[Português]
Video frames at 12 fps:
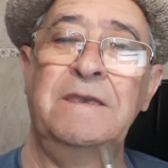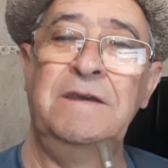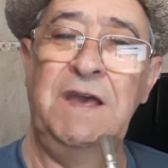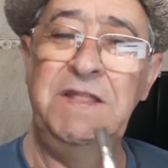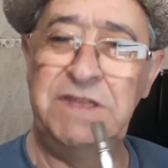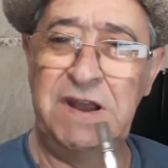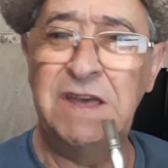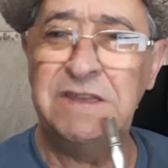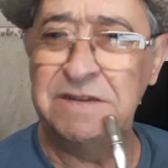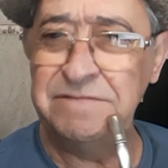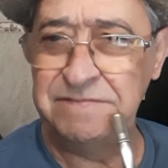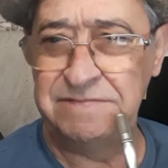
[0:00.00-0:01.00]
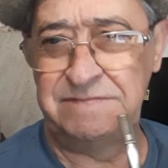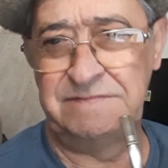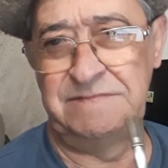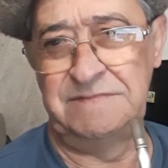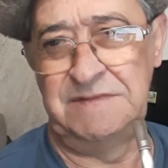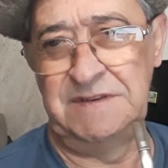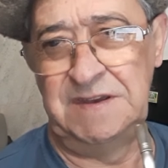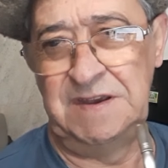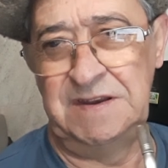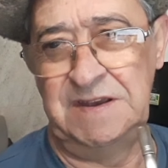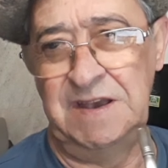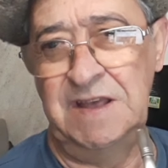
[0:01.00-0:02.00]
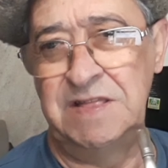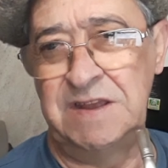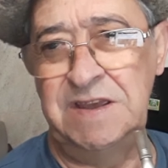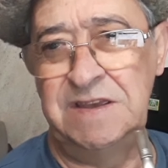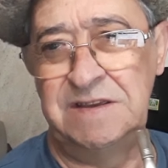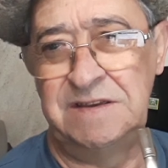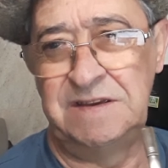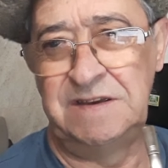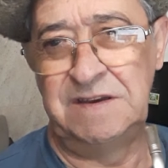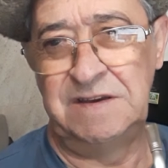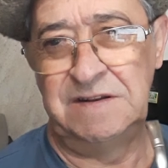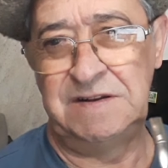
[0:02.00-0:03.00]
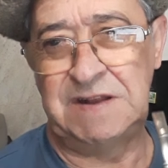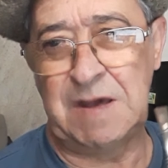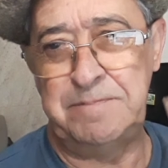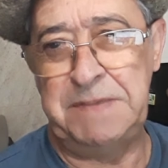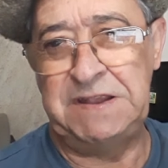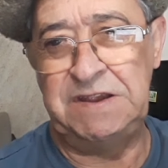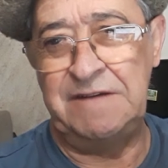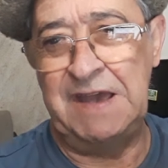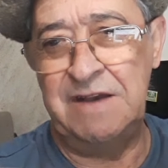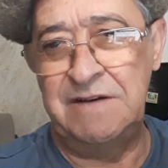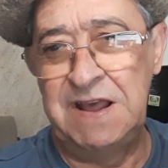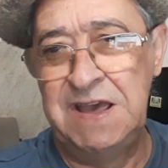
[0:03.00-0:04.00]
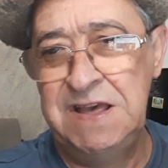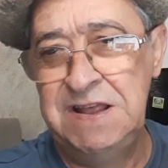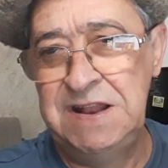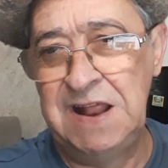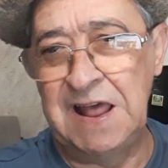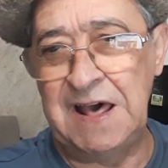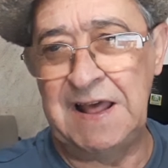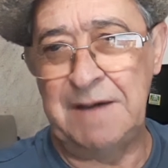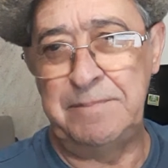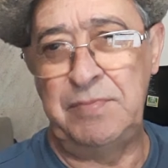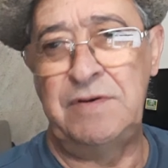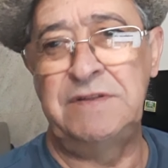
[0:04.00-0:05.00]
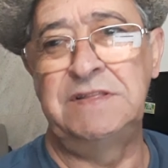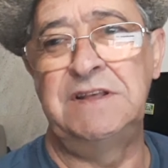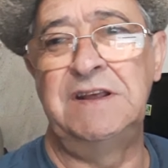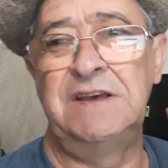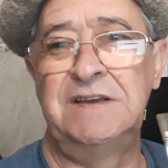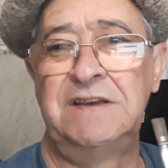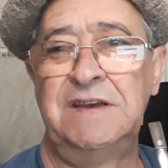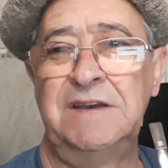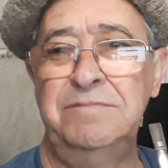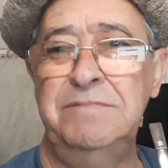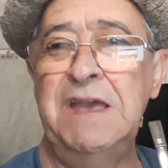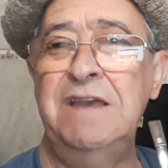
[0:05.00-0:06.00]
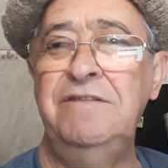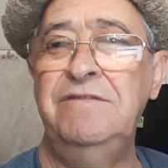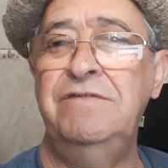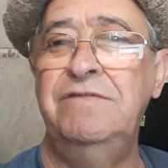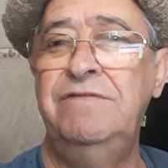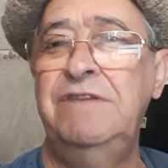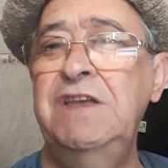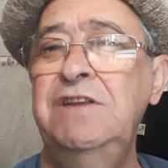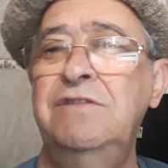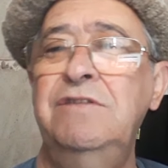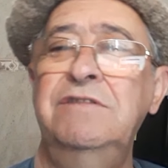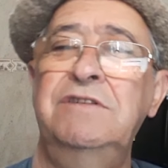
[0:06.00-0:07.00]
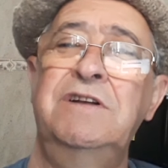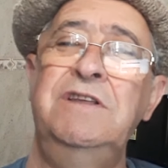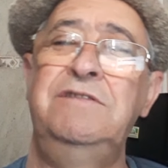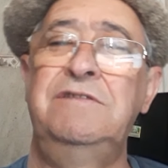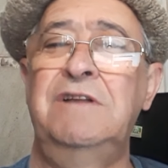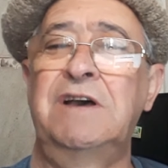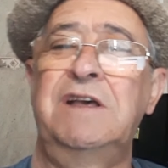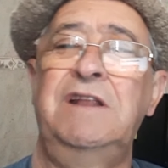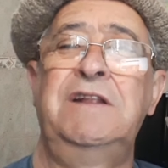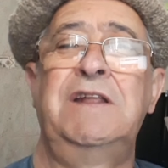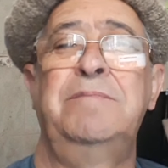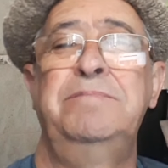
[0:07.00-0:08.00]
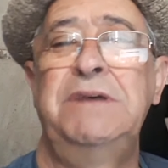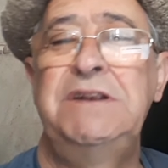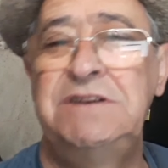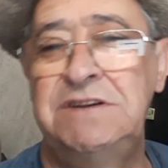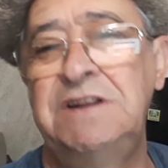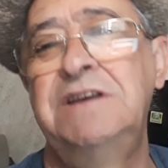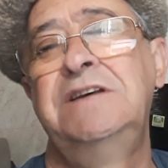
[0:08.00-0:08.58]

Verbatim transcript: Entrei. Entrei tapete velho grande lá na porta, né? Bem-vindo escrito naquele tapete.